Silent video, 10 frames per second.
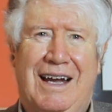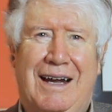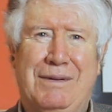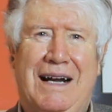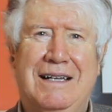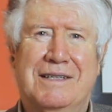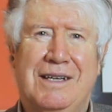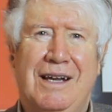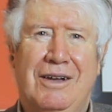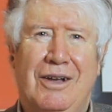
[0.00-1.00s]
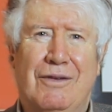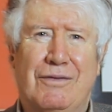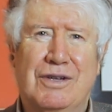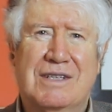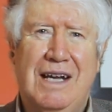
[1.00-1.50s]
Aber als er
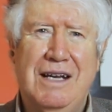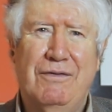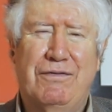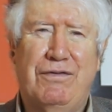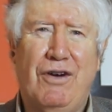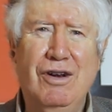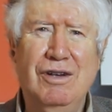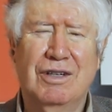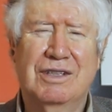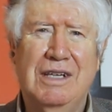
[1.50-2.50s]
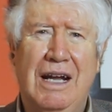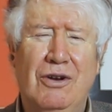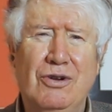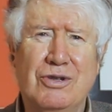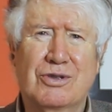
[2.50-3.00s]
für sein Volk die
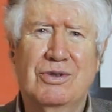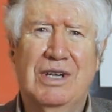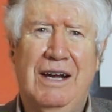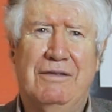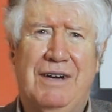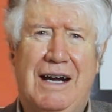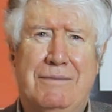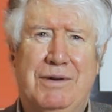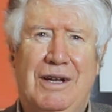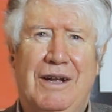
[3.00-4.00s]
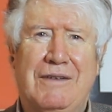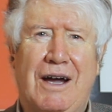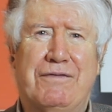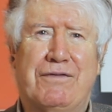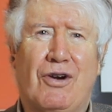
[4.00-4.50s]
Erlösung erwarb,
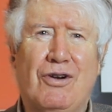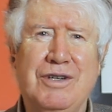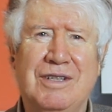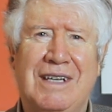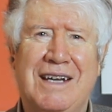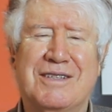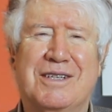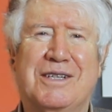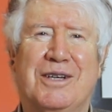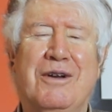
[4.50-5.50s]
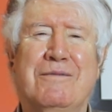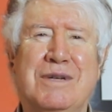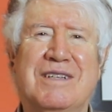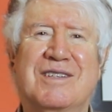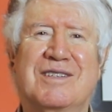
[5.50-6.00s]
da freute er sich
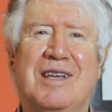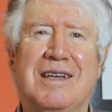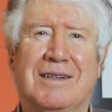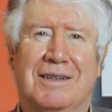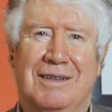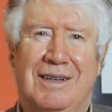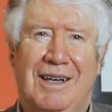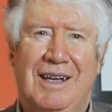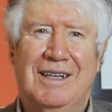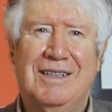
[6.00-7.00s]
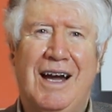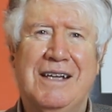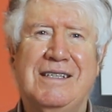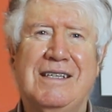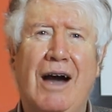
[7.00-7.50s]
mit Singen. Da
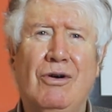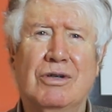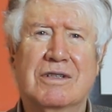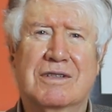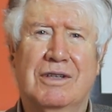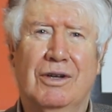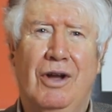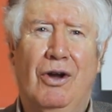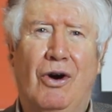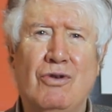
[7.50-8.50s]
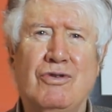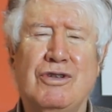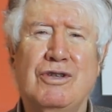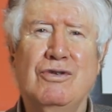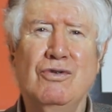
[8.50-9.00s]
jauchzte
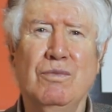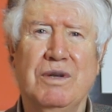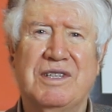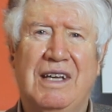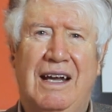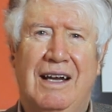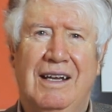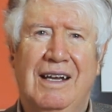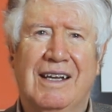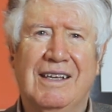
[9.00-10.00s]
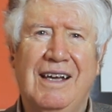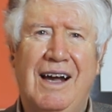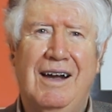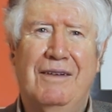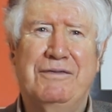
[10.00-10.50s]
und jubelte er,
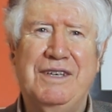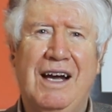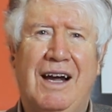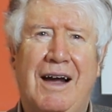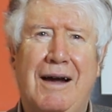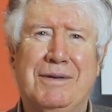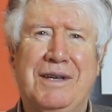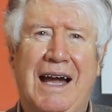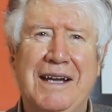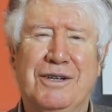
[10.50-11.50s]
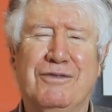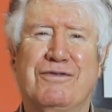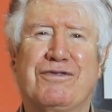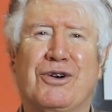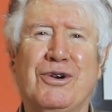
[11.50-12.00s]
ja, wir haben einen
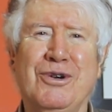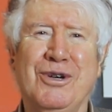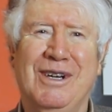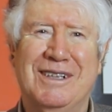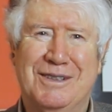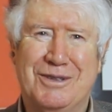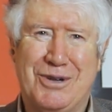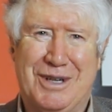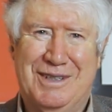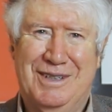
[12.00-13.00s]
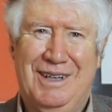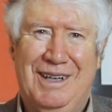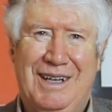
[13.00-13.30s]
fröhlichen Gott.